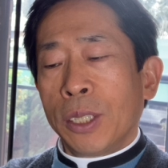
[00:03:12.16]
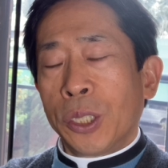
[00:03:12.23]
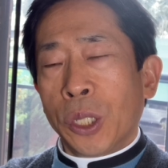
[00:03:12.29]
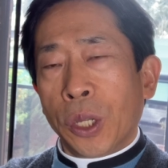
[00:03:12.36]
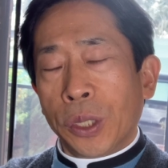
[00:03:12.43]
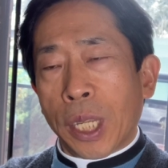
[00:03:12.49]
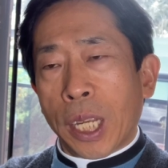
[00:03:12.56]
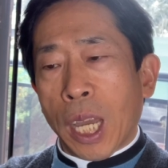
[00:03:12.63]

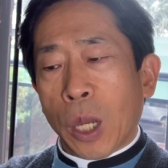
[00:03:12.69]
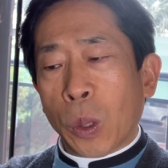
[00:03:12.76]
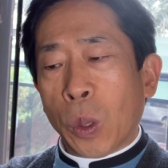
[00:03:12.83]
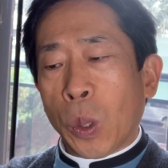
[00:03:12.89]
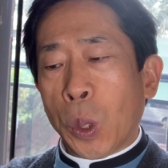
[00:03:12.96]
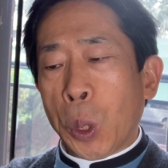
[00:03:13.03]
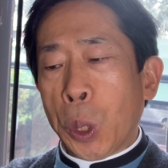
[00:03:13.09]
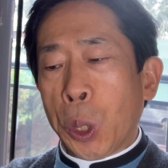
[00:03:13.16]

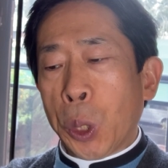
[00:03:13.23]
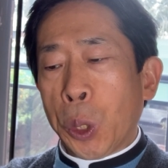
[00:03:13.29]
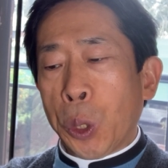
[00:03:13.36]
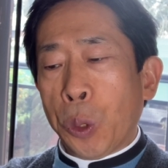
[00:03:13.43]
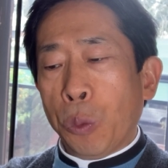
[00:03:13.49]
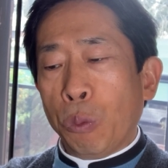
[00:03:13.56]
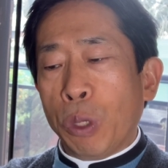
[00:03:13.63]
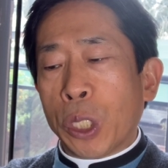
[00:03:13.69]
처단하고
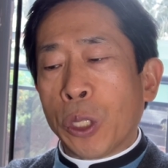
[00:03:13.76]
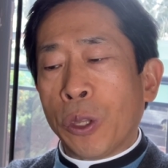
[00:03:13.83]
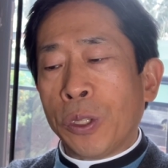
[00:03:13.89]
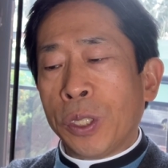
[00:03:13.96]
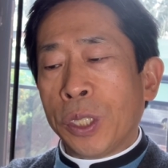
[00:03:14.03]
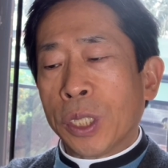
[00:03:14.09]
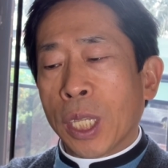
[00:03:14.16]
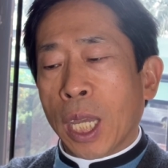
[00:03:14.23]

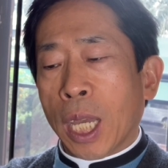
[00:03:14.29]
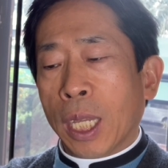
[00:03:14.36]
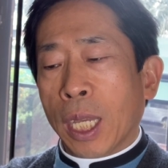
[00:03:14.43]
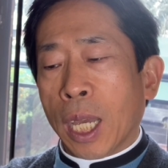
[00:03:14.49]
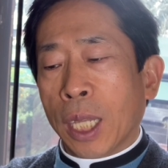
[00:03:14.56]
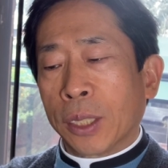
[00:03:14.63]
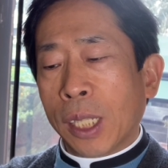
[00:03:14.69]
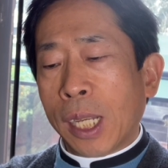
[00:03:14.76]

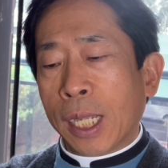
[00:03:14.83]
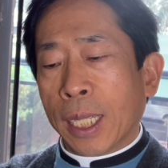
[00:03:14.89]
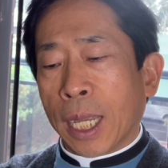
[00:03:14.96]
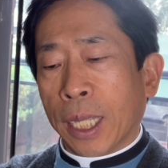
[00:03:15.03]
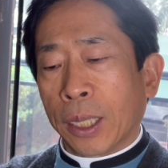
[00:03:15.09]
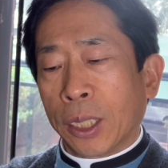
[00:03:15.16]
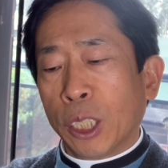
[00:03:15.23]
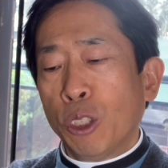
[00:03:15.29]
위선자들
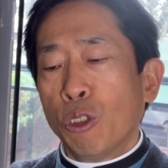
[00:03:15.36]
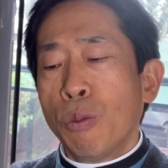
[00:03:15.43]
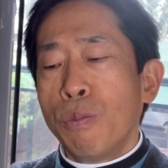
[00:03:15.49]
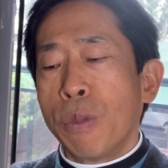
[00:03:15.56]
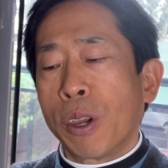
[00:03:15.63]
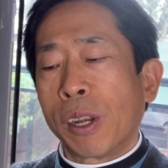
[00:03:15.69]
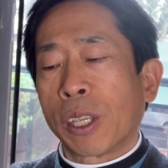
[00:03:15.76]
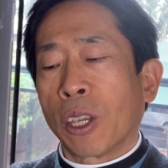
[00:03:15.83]
같은
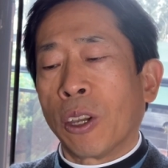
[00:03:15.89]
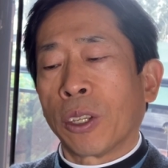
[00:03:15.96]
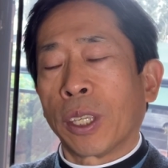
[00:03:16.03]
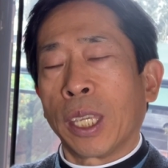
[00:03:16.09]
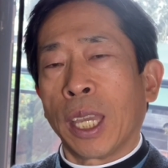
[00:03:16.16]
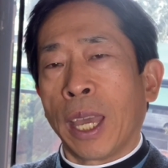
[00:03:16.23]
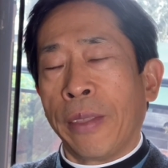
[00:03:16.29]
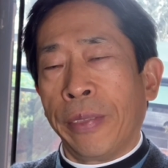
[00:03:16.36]
운명을
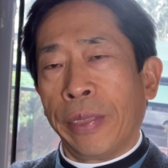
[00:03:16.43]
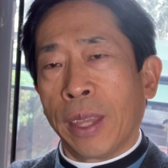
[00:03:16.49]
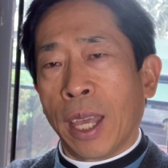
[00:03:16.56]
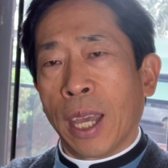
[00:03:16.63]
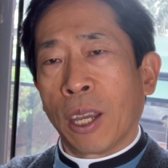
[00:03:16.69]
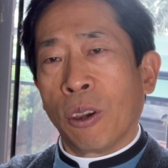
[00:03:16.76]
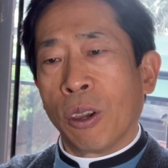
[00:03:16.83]
겪게 한다.